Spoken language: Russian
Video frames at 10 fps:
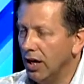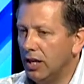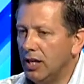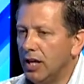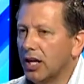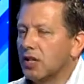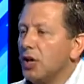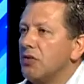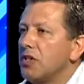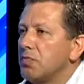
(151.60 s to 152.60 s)
И
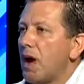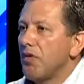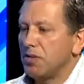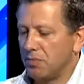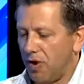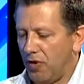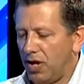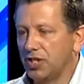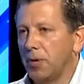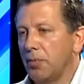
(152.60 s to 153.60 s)
это весьма-весьма
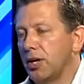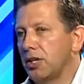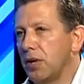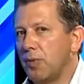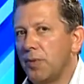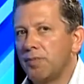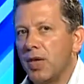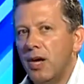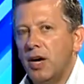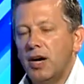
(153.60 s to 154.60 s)
важно. Поэтому,
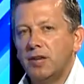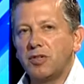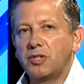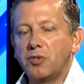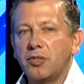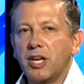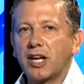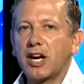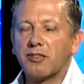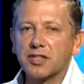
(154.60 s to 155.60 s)
возлюбленные,
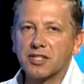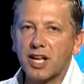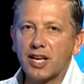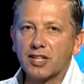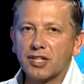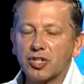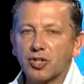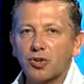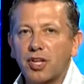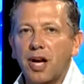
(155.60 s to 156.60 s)
как вы знаете,
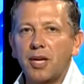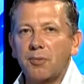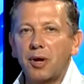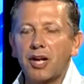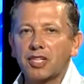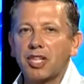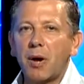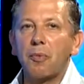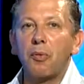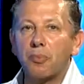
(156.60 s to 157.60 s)
что я и моя
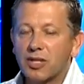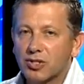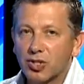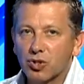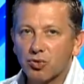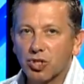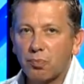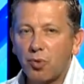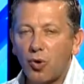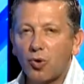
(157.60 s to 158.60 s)
жена, мы вместе
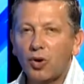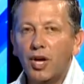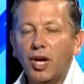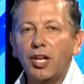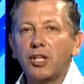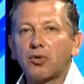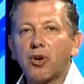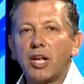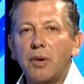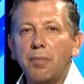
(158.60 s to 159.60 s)
служим Богу. И не
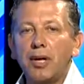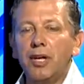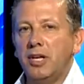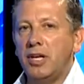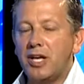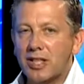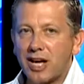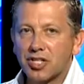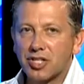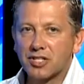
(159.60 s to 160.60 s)
только мы, и
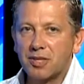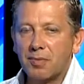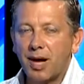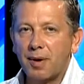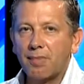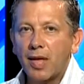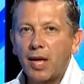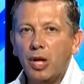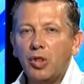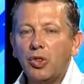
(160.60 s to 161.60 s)
наша семья.
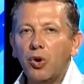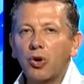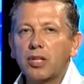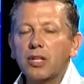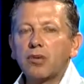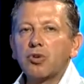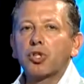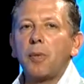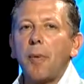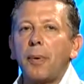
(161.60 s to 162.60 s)
Но для того,
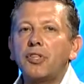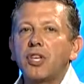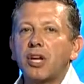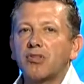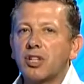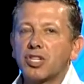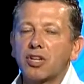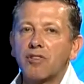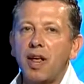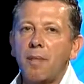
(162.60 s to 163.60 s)
чтобы поднять в
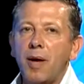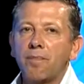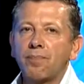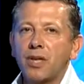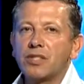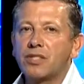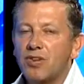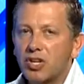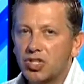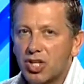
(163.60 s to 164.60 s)
наше время
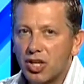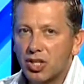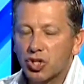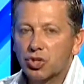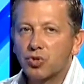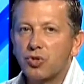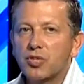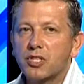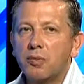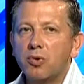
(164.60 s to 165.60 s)
священническую
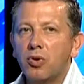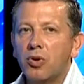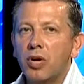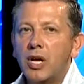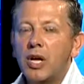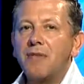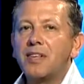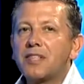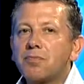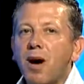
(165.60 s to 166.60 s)
семью,
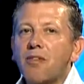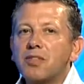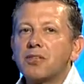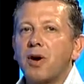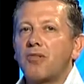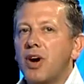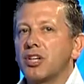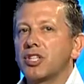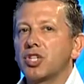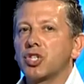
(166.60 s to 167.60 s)
весьма-весьма
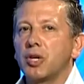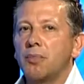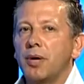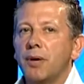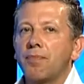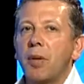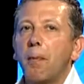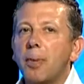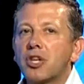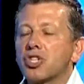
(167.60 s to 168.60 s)
важно, чтобы
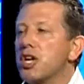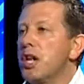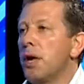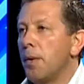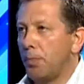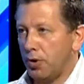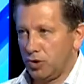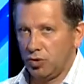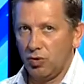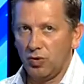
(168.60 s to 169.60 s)
мы жили по
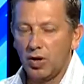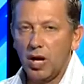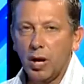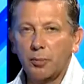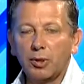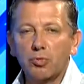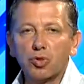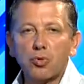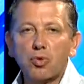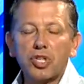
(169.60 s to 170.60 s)
слову. Потому
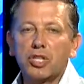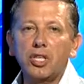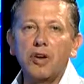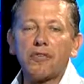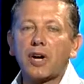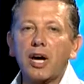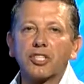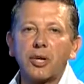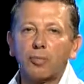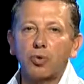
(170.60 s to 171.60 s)
что, может, не в
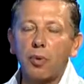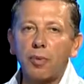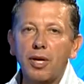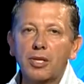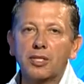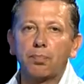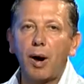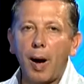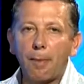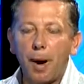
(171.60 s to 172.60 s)
каждом доме есть
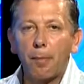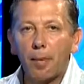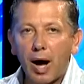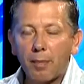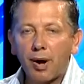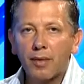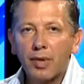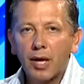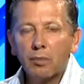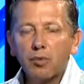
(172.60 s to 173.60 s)
папа, мама,
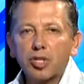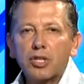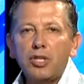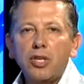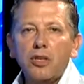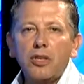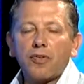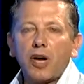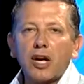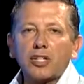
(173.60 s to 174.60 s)
может, не, не
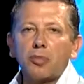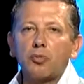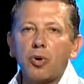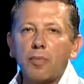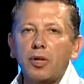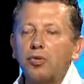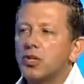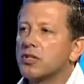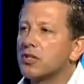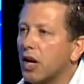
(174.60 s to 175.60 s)
в каждом доме ну,
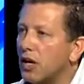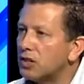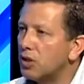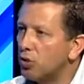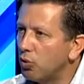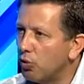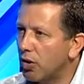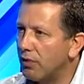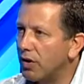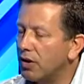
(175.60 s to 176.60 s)
есть разный
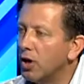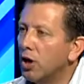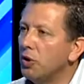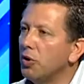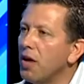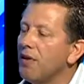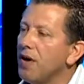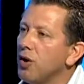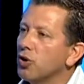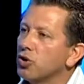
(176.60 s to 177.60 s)
уровень, но я
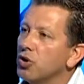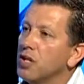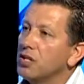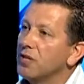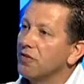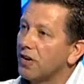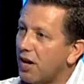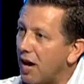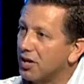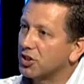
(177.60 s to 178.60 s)
верю, что если в
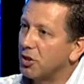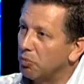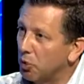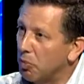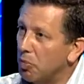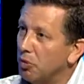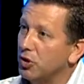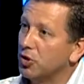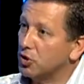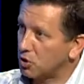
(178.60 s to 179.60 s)
каждом доме
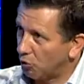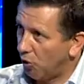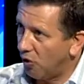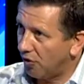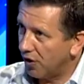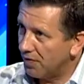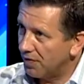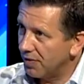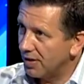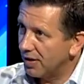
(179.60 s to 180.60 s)
будет слово,
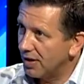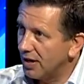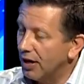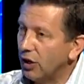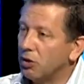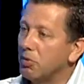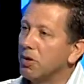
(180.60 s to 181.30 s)
то